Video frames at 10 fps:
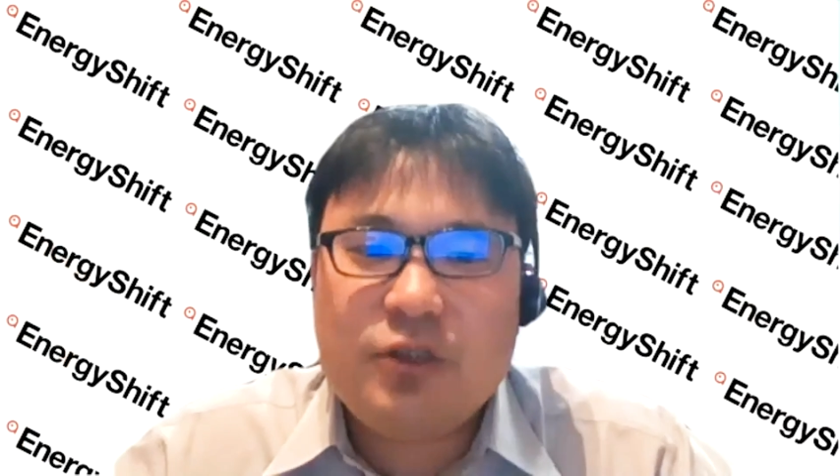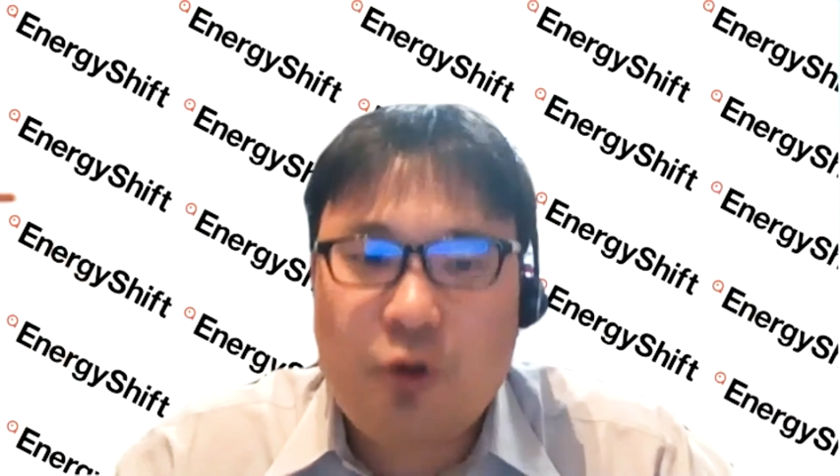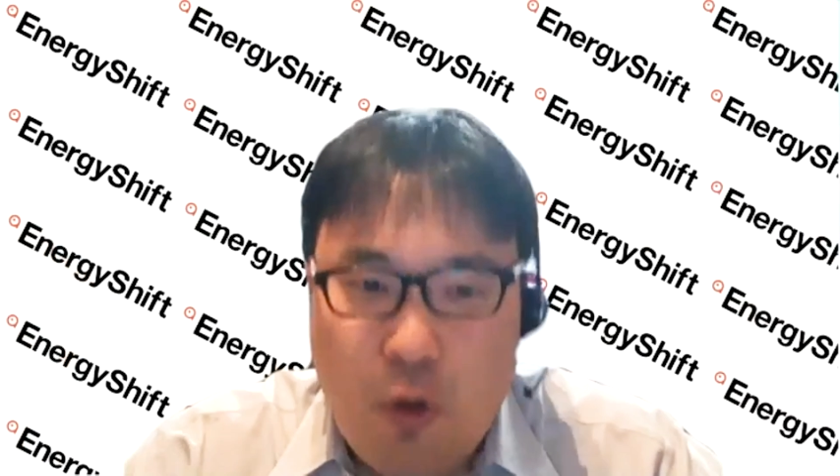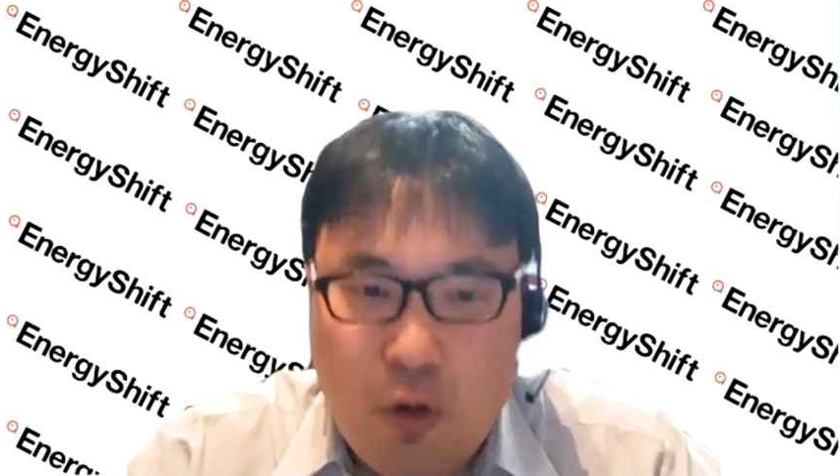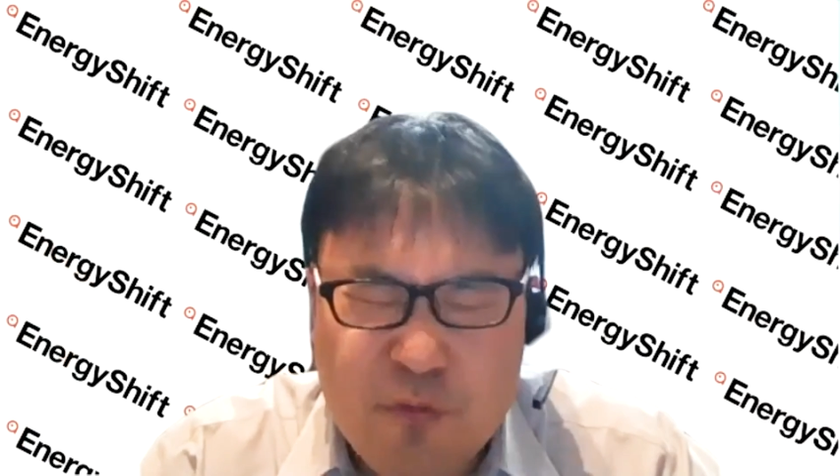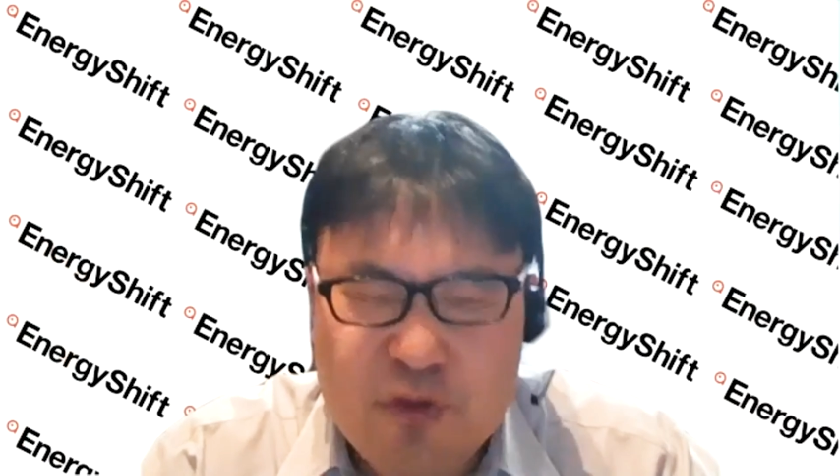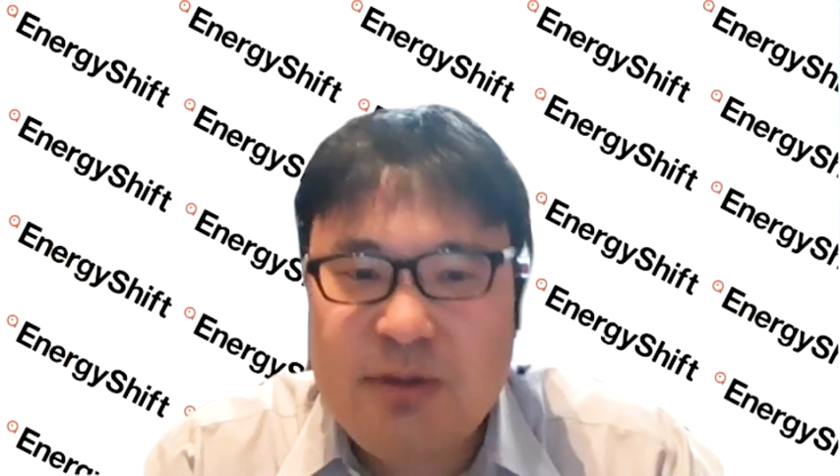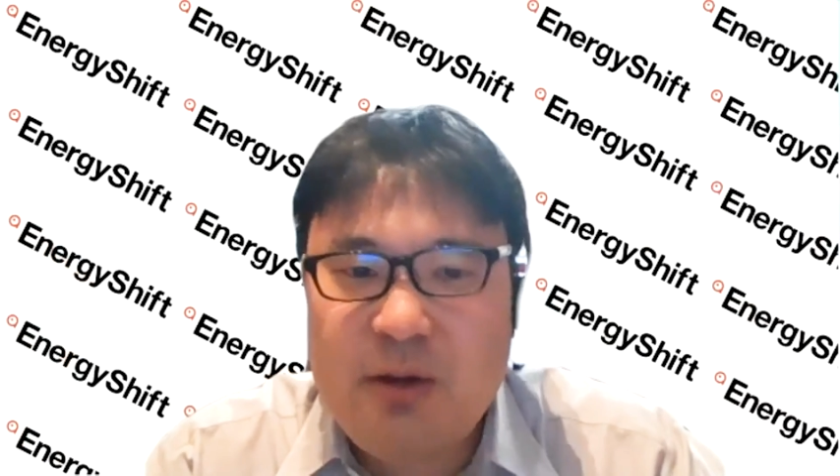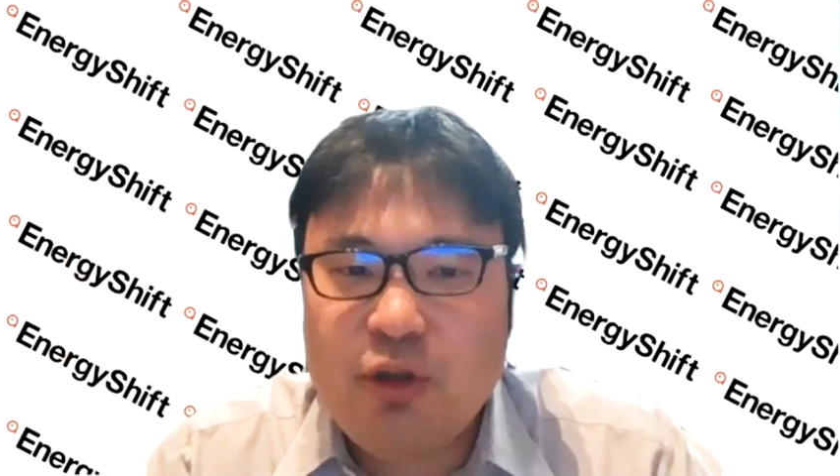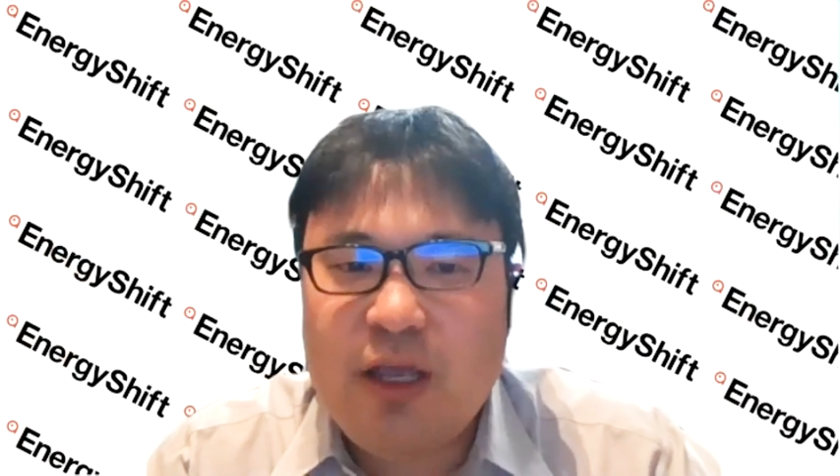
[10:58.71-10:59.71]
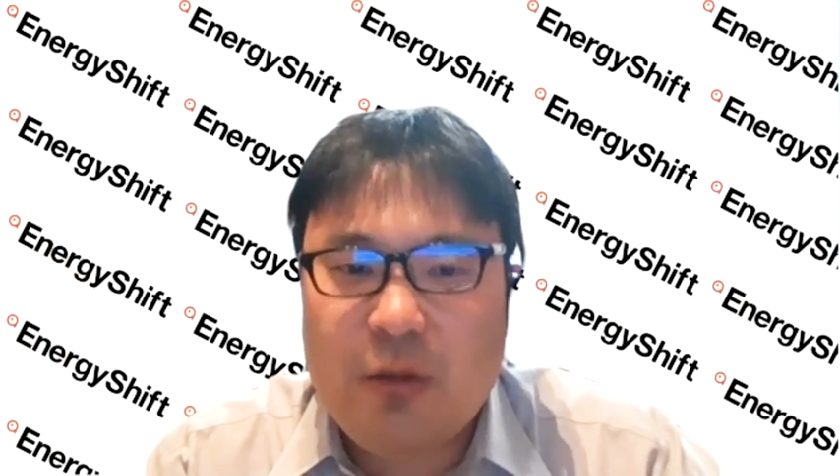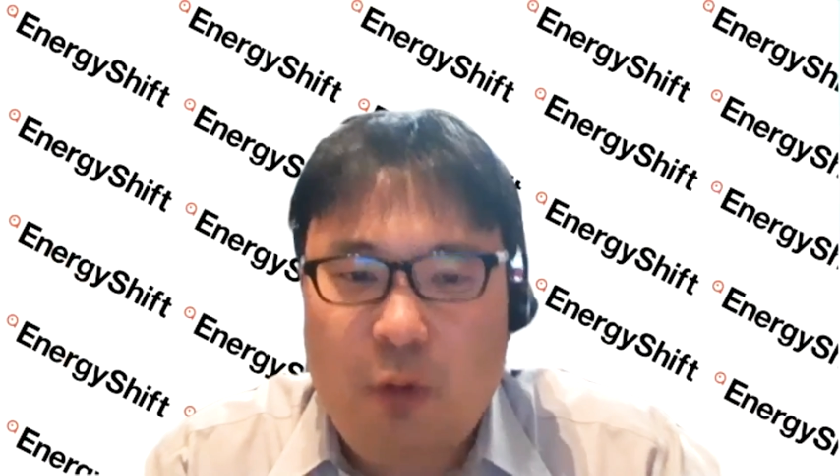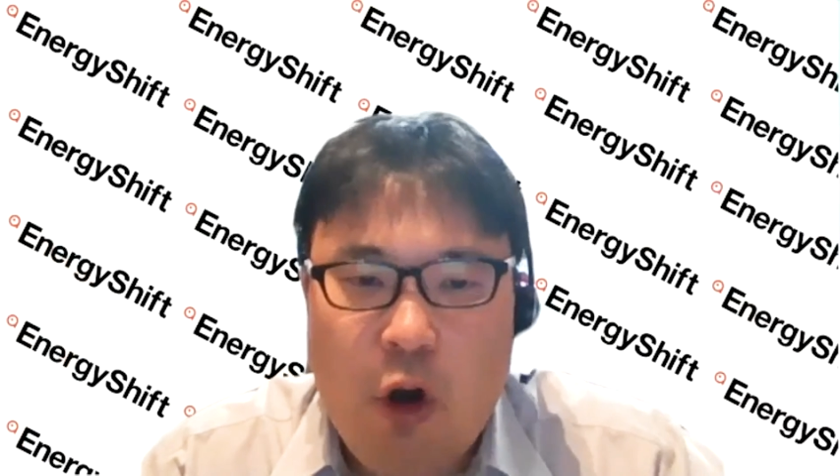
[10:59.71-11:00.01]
その、この福島の問題より